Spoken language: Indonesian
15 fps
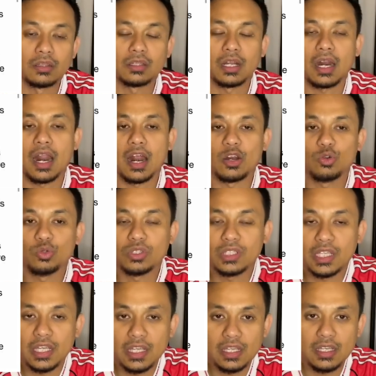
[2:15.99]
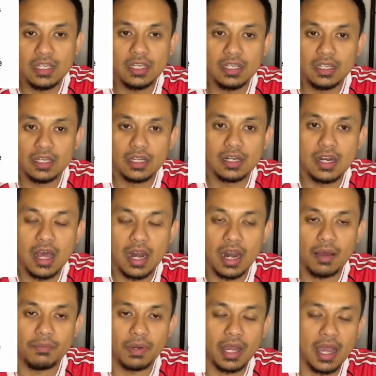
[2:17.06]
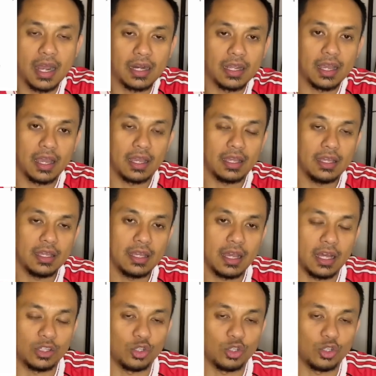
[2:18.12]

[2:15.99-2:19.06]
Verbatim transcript: terlalu tinggi dalam menghargai atau